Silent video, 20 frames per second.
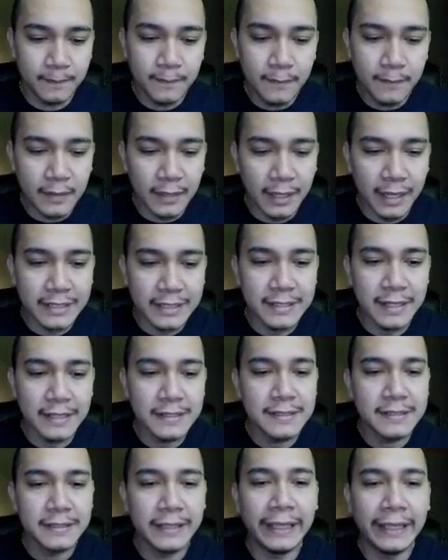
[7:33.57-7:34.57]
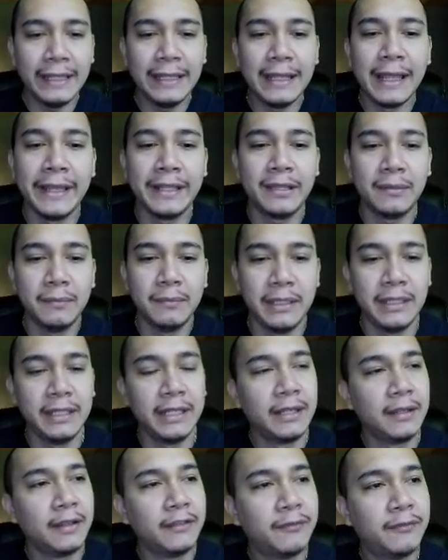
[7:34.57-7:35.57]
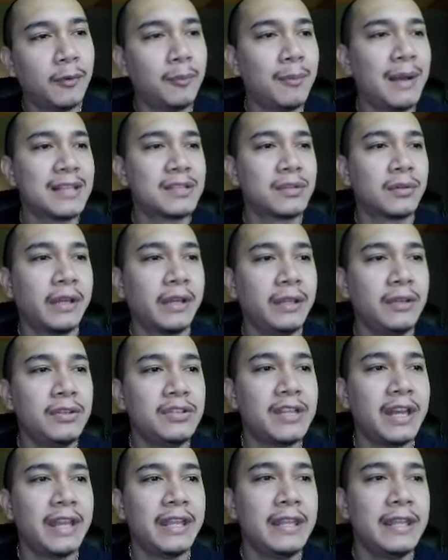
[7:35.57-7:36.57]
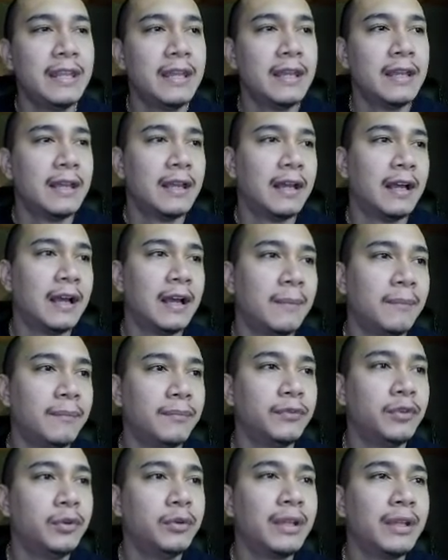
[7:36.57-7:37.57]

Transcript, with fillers: I said stay light, meaning if pumasok kayo dyan, um, do not